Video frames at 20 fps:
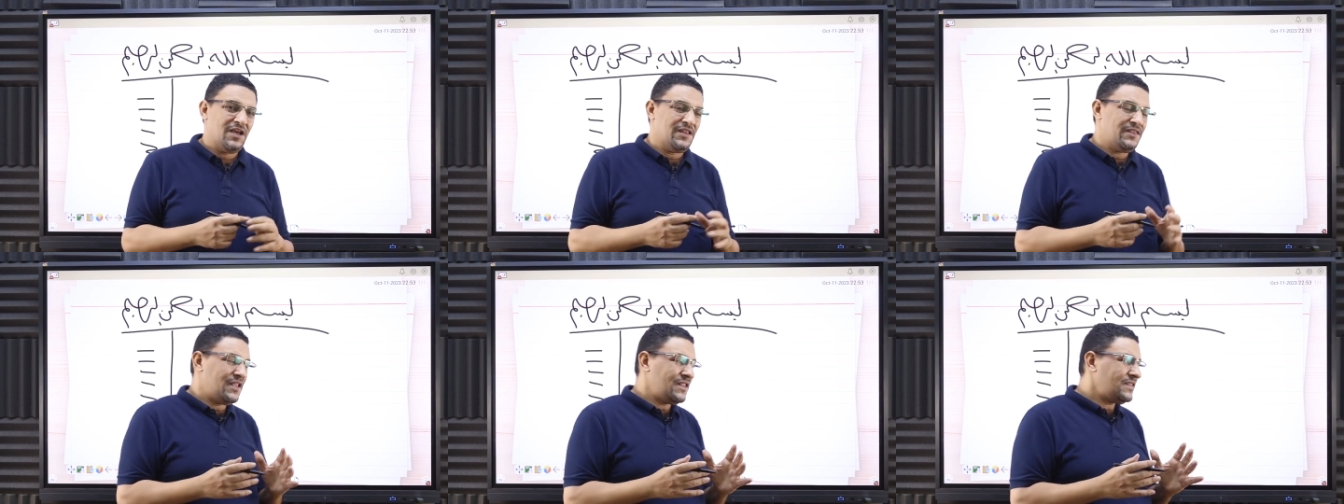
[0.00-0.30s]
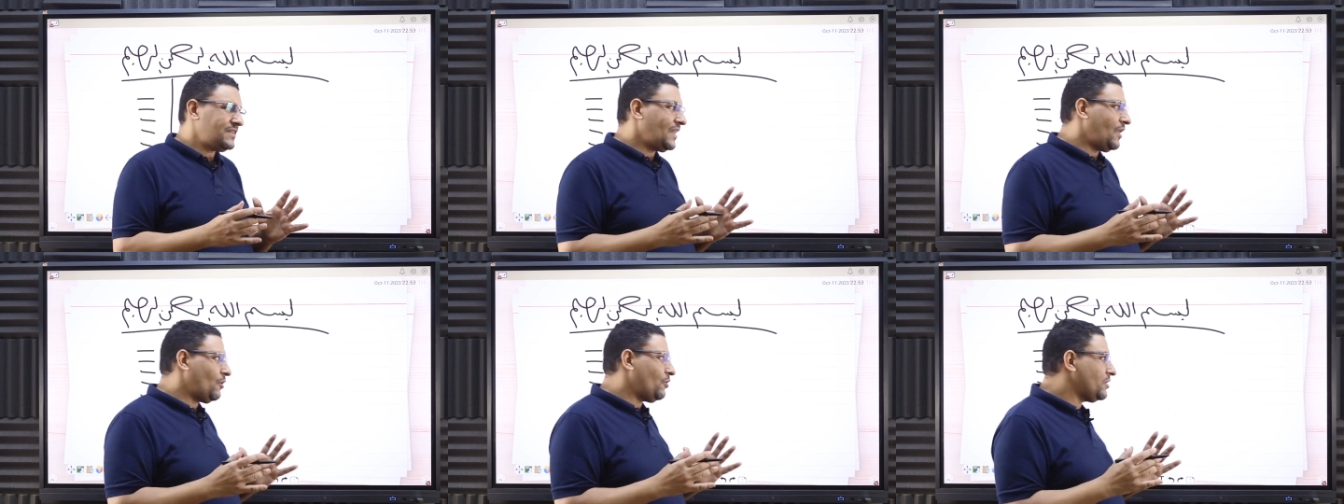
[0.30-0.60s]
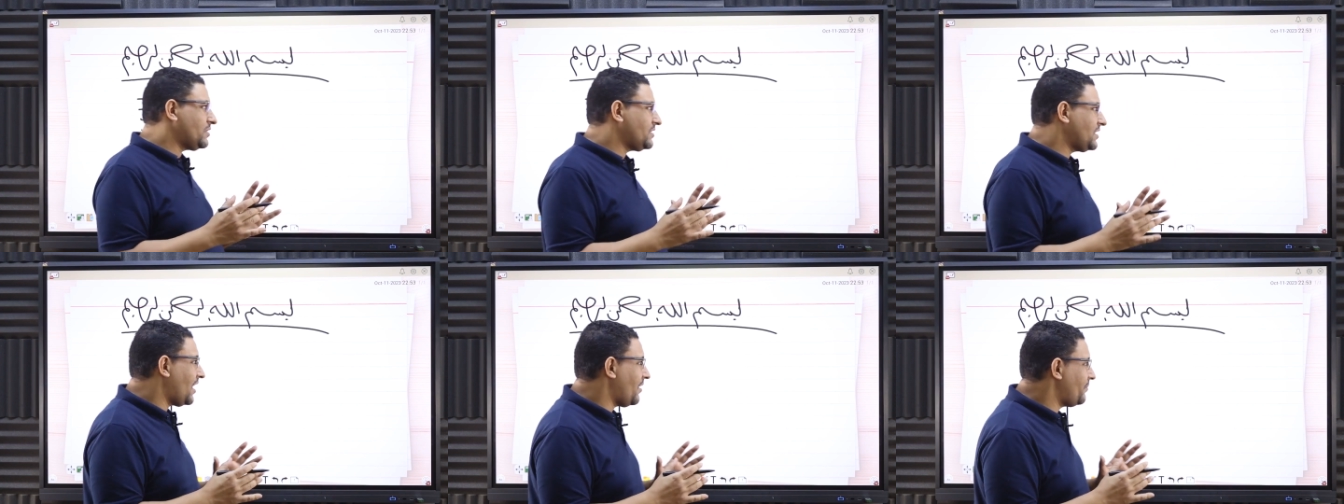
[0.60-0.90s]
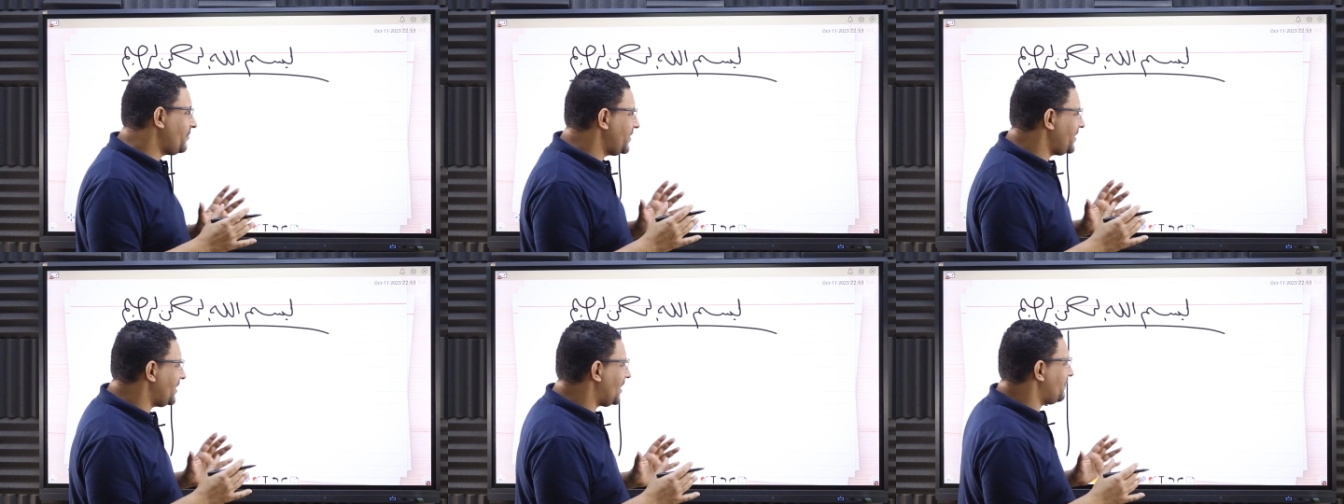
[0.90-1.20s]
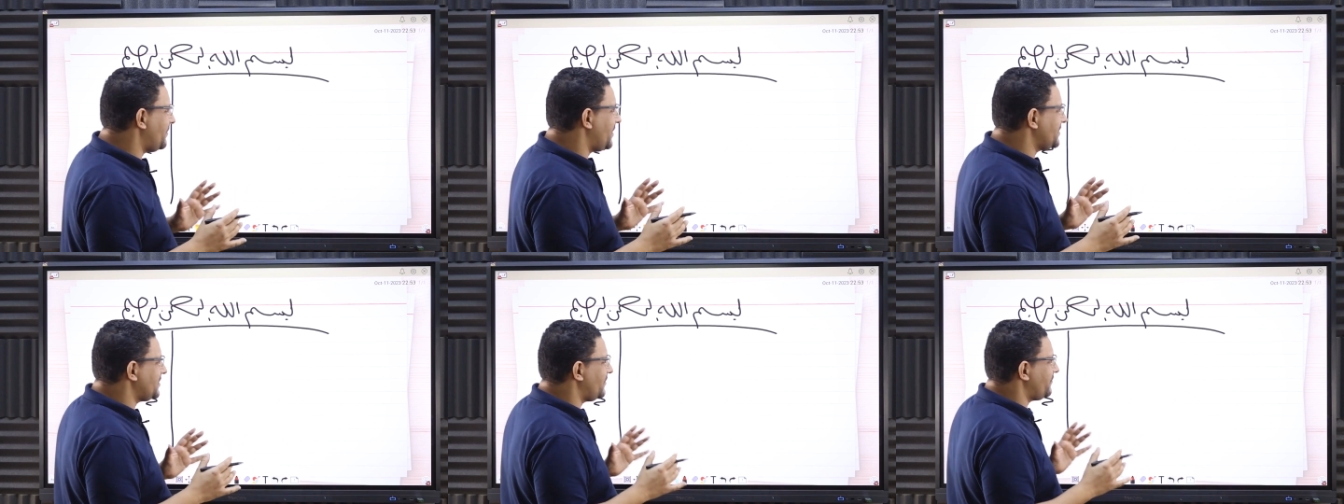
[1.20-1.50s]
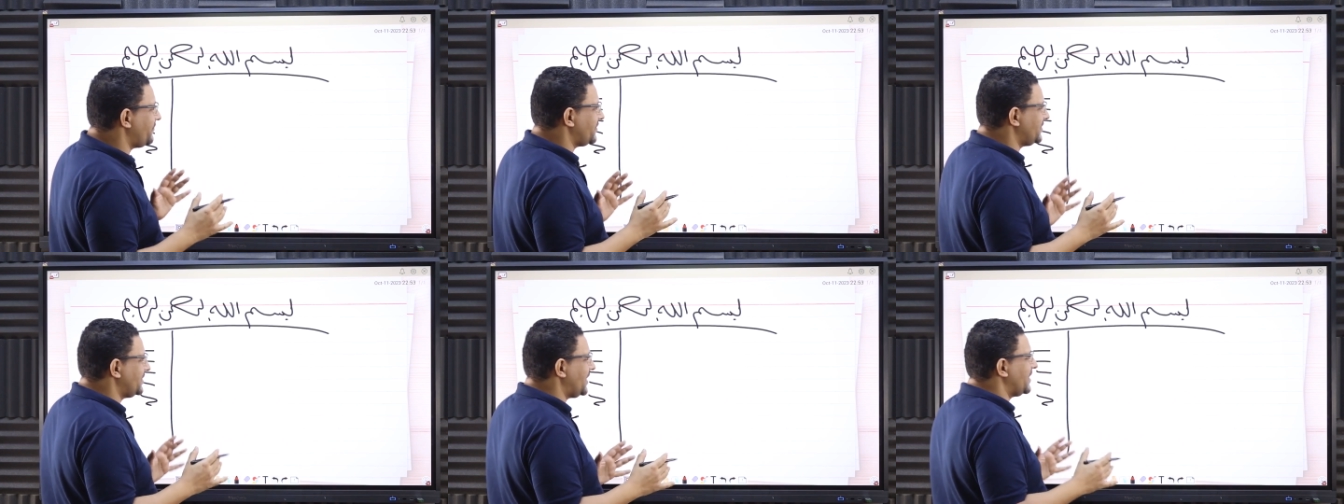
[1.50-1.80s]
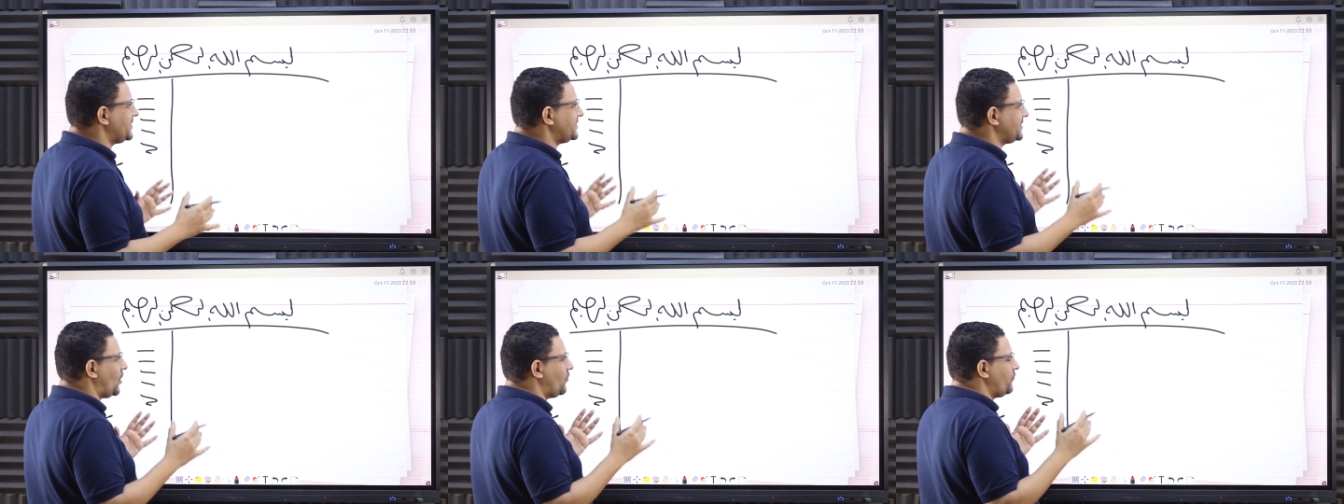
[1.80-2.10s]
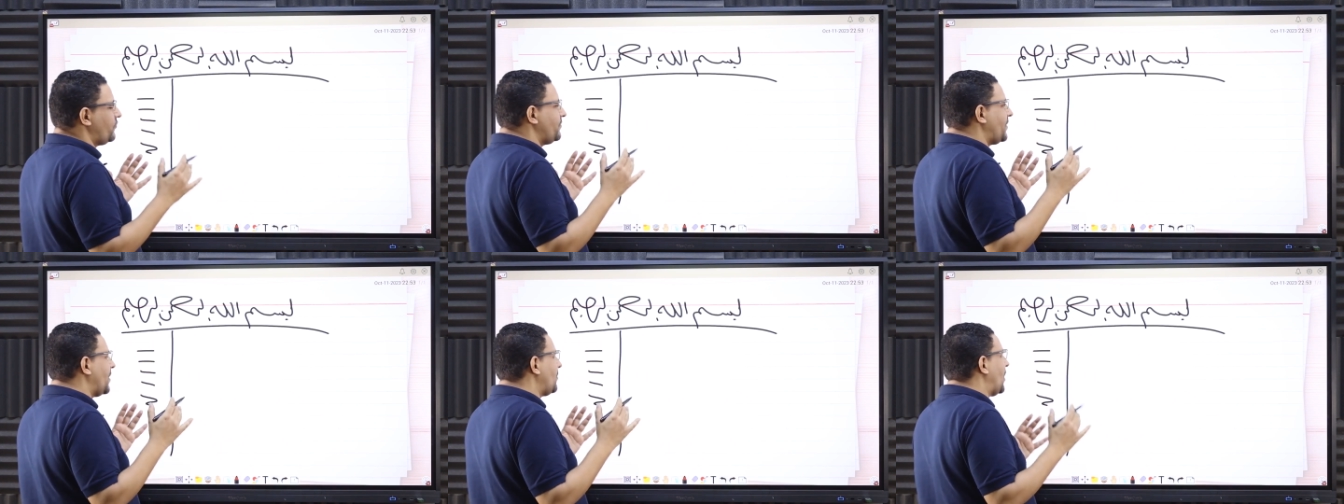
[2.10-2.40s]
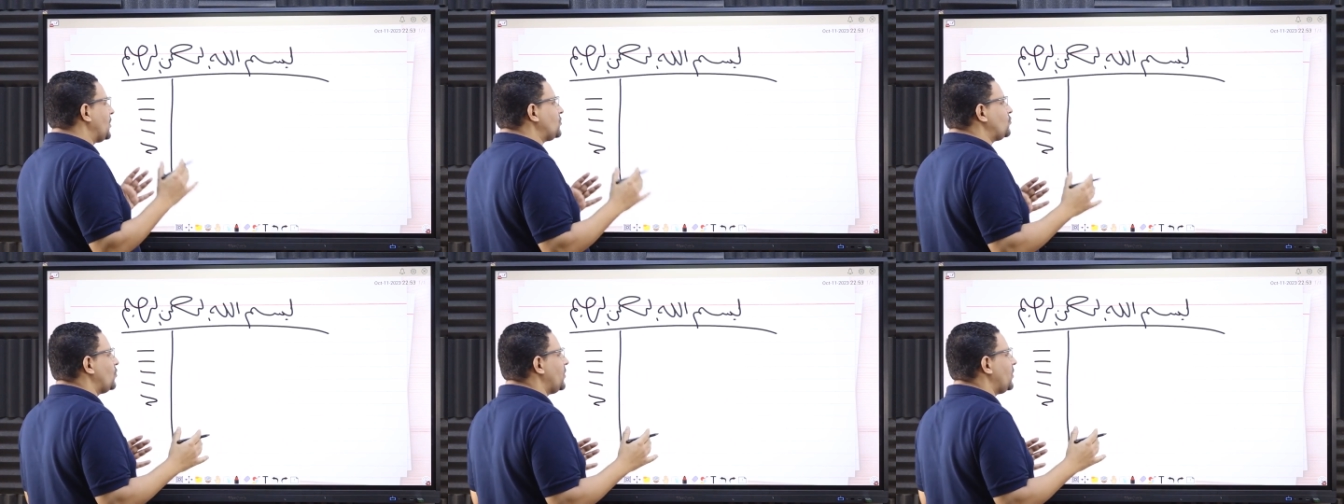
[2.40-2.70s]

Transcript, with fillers: ان انت لو جيت طلب منك مثلا في الدرس او في مجموعات